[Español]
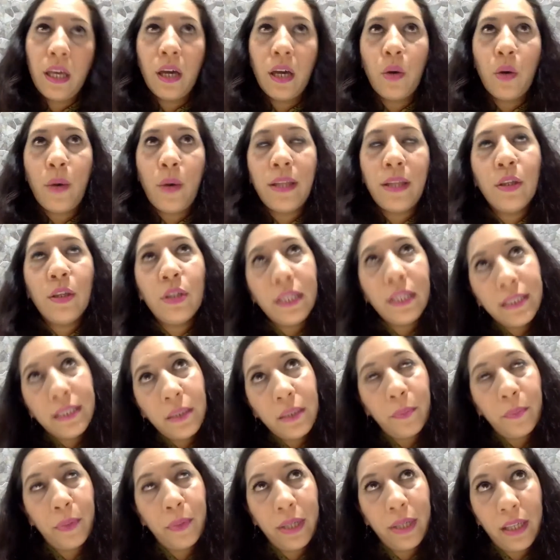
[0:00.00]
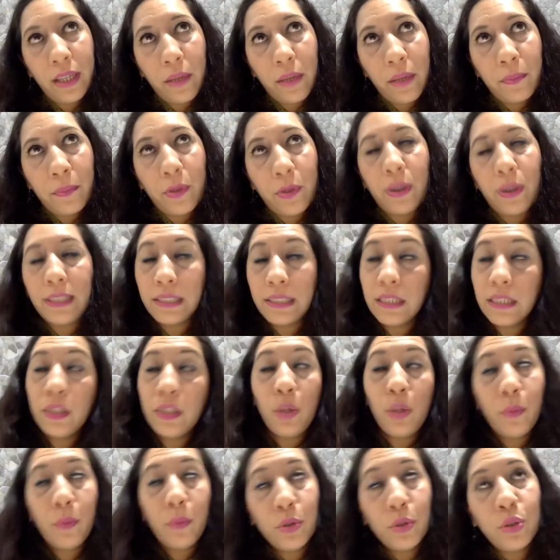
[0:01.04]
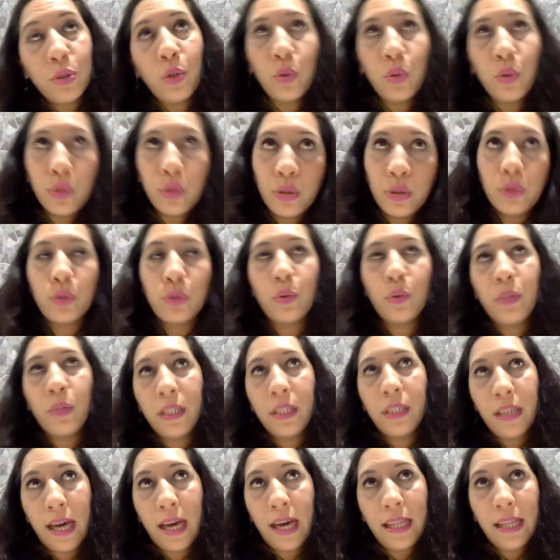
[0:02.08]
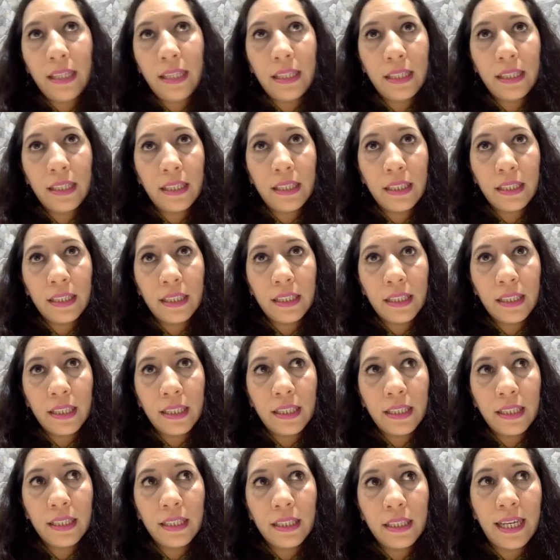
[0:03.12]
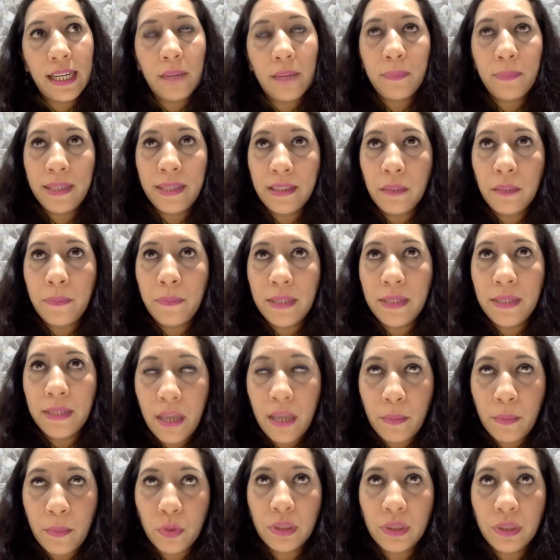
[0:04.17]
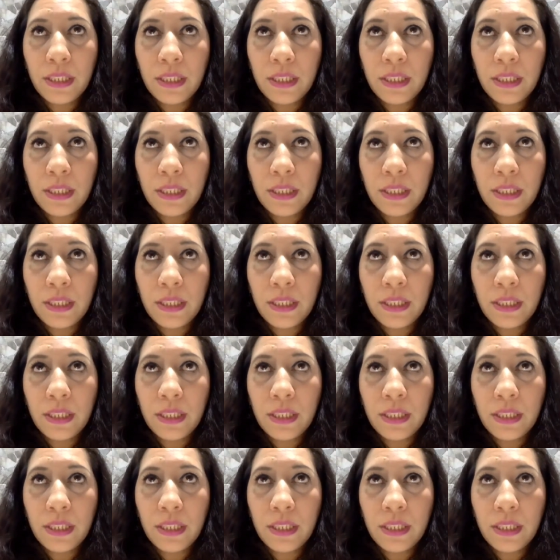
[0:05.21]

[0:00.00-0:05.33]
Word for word: Cuando dicen, por ejemplo, es que somos luz y oscuridad, de repente pensamos